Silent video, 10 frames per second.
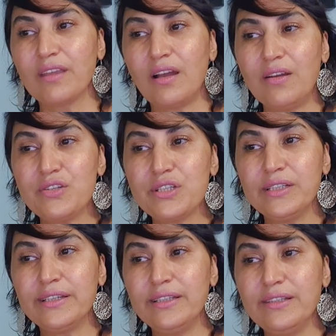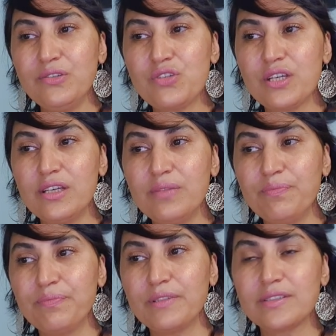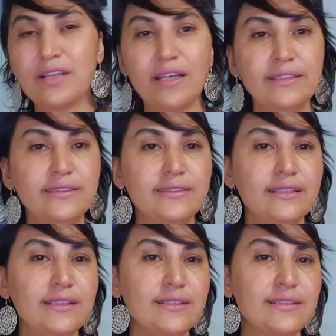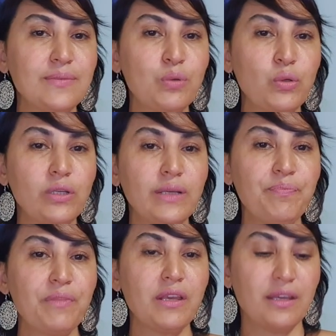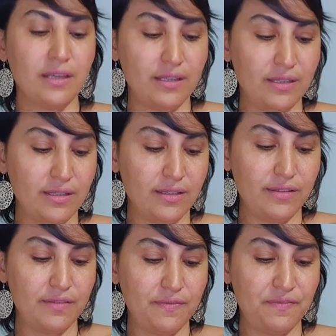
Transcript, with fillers: Aşka gelince sanki dilinize böyle e,